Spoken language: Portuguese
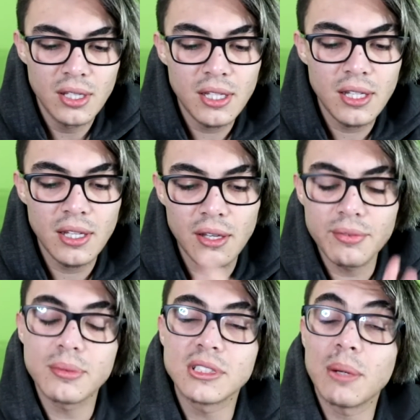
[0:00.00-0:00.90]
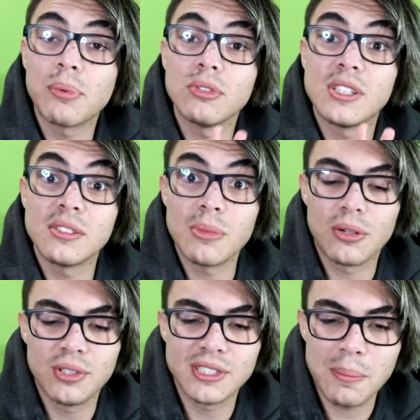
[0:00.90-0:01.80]
E eu vou mostrar para vocês uma
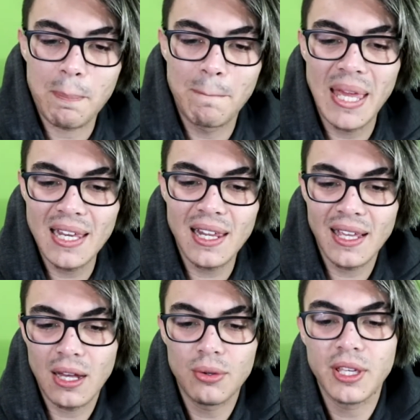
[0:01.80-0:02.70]
coisa bem legal,